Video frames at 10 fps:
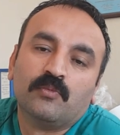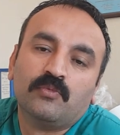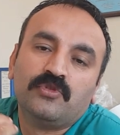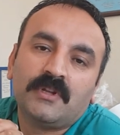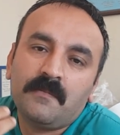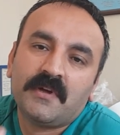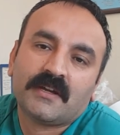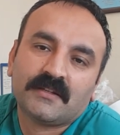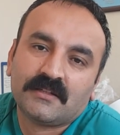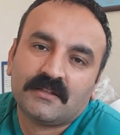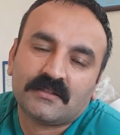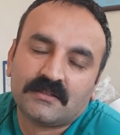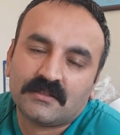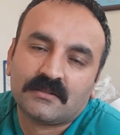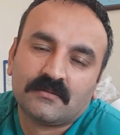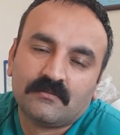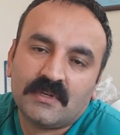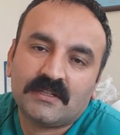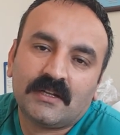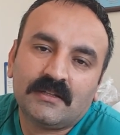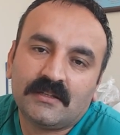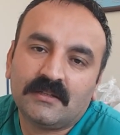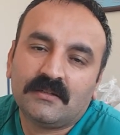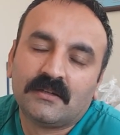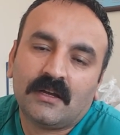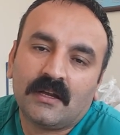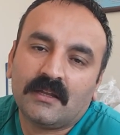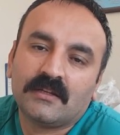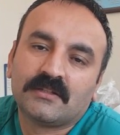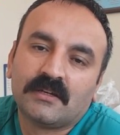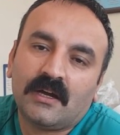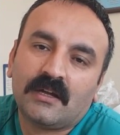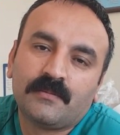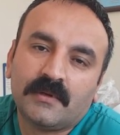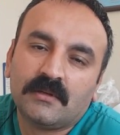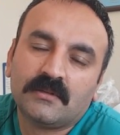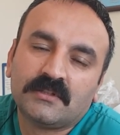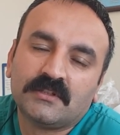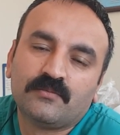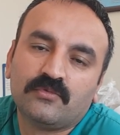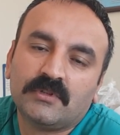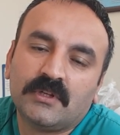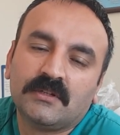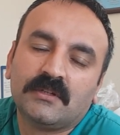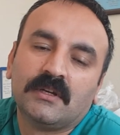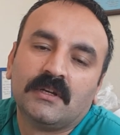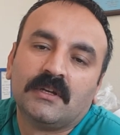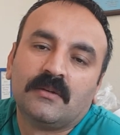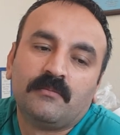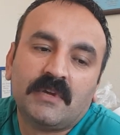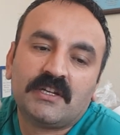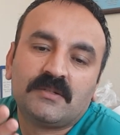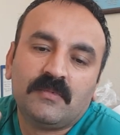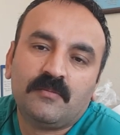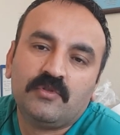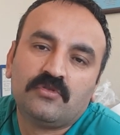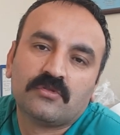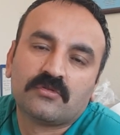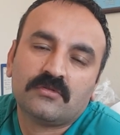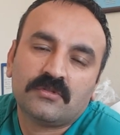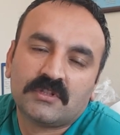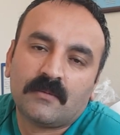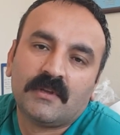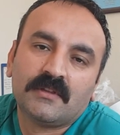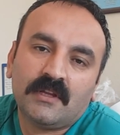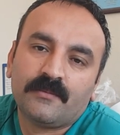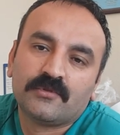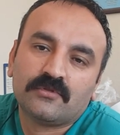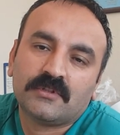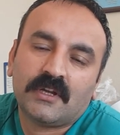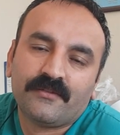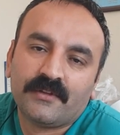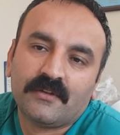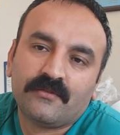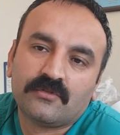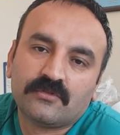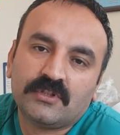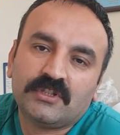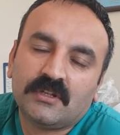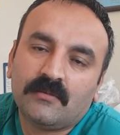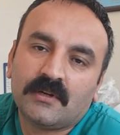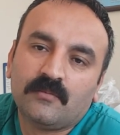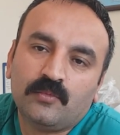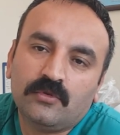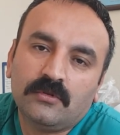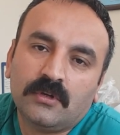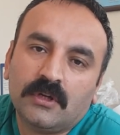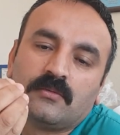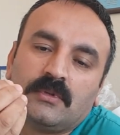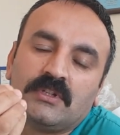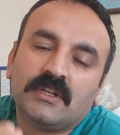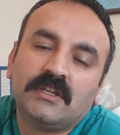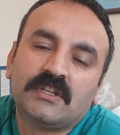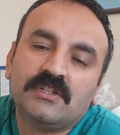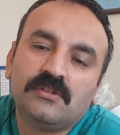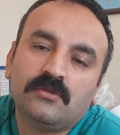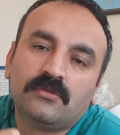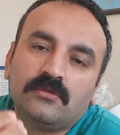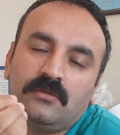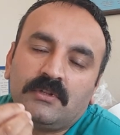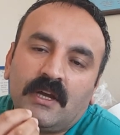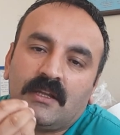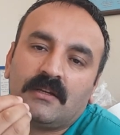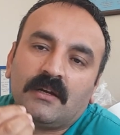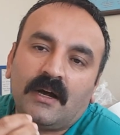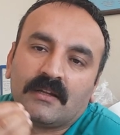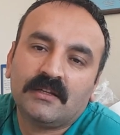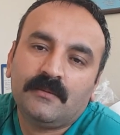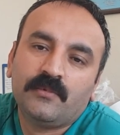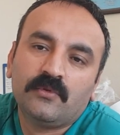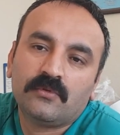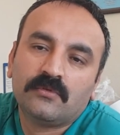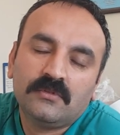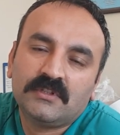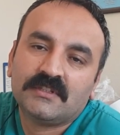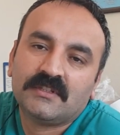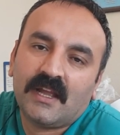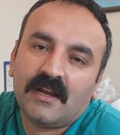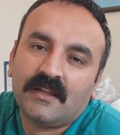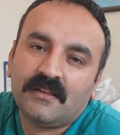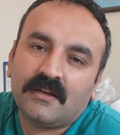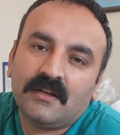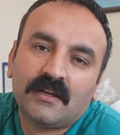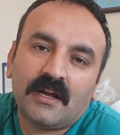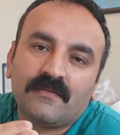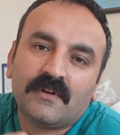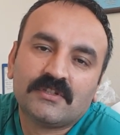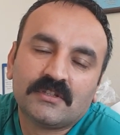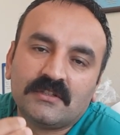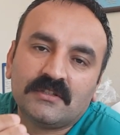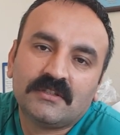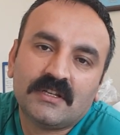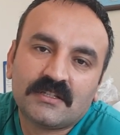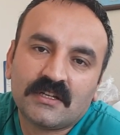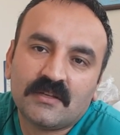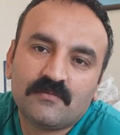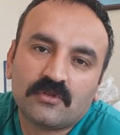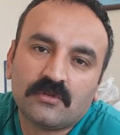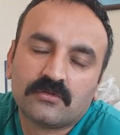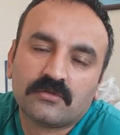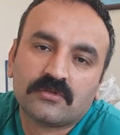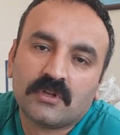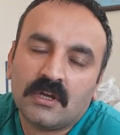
Bundan para kazanacaksınız. Mesela nedir? Arkadaşlar arpayı, siz buğdayı, mercimeği biçiyorsunuz. Samanını ne yapıyorsunuz? Hayvanına veriyorsunuz. İşte bakın bu işte ikinci ürün yani atık bir ürünü siz değerlendirerek hayvancılığınızı desteklemiş oluyorsunuz.